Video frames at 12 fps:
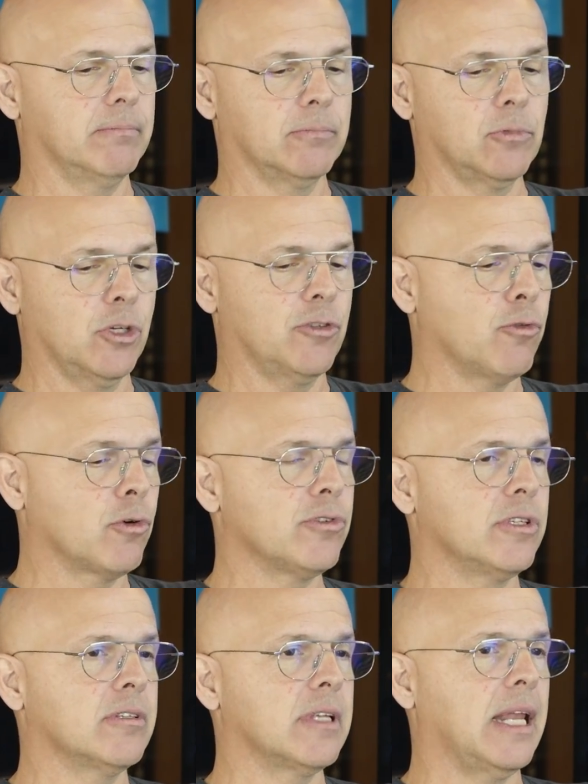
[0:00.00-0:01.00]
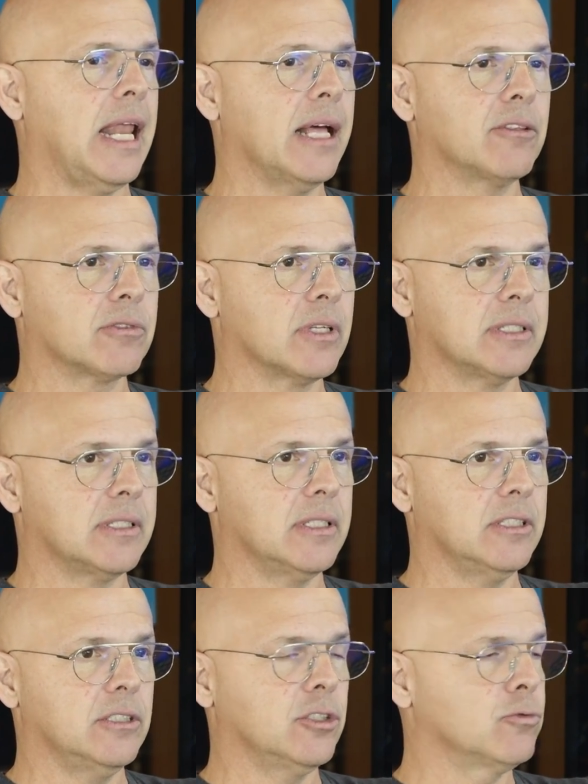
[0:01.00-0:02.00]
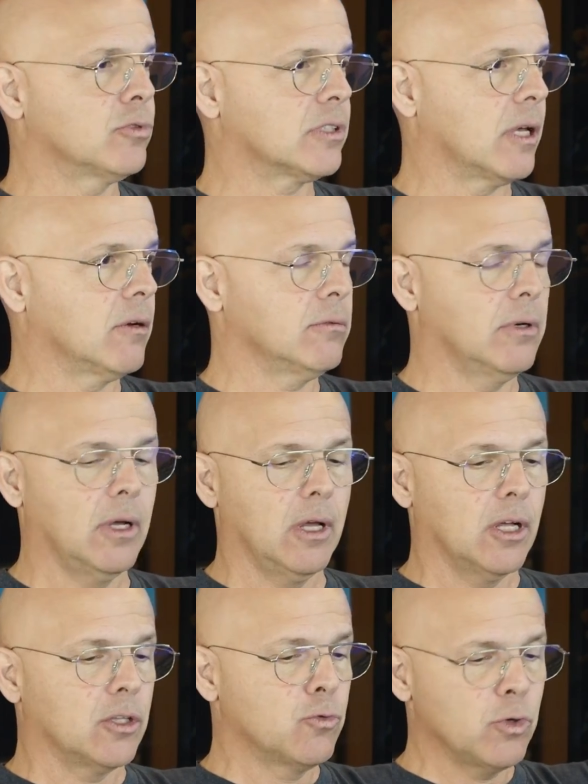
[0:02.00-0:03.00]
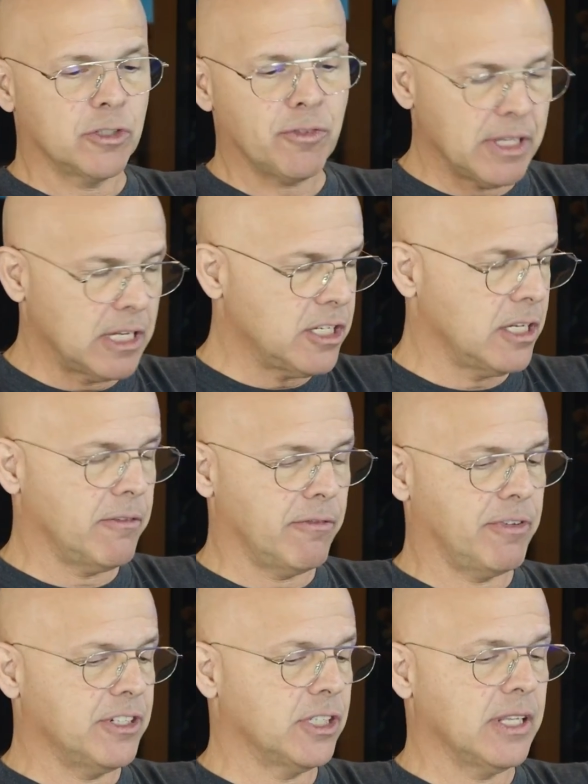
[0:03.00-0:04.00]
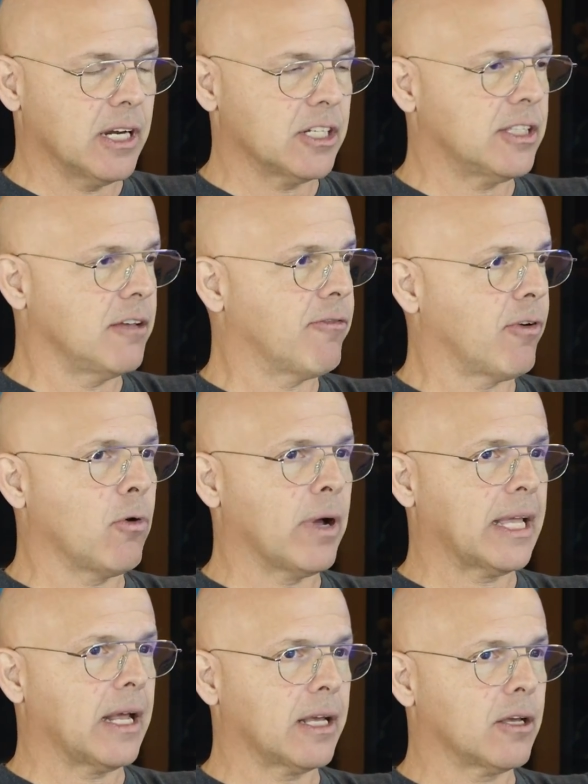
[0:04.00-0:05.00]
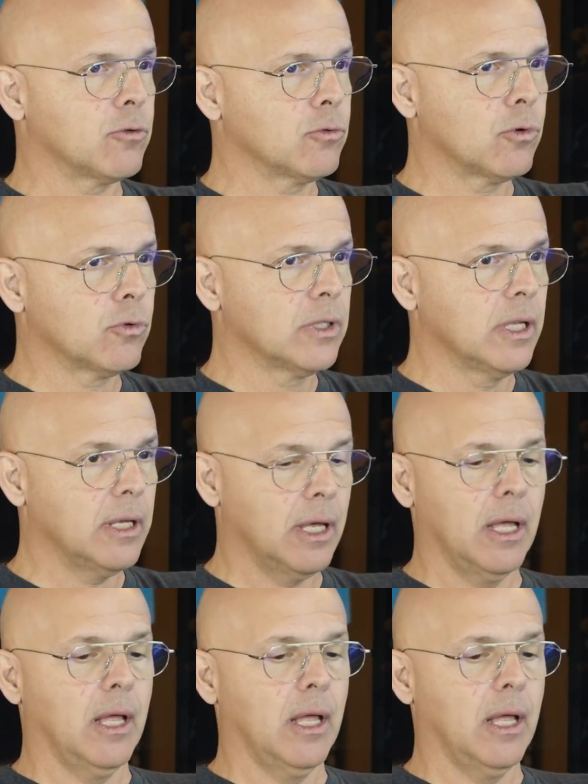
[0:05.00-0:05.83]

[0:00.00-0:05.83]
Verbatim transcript: dois fogãozinhos elétricos, assim, de indução, duas frigideiras Teflon, aquela que não gruda,